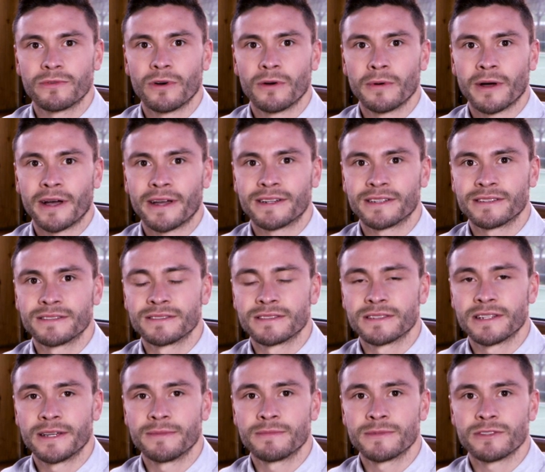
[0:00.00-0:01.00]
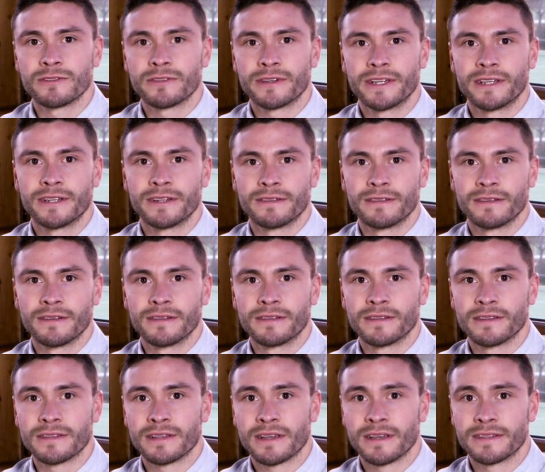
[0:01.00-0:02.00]
vorbereitet ins Leben zu gehen.
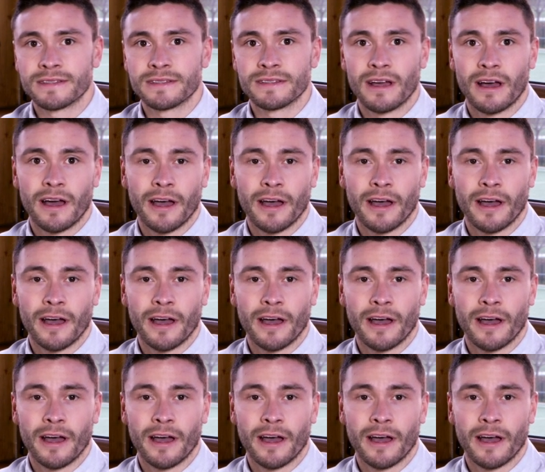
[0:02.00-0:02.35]
Das heißt,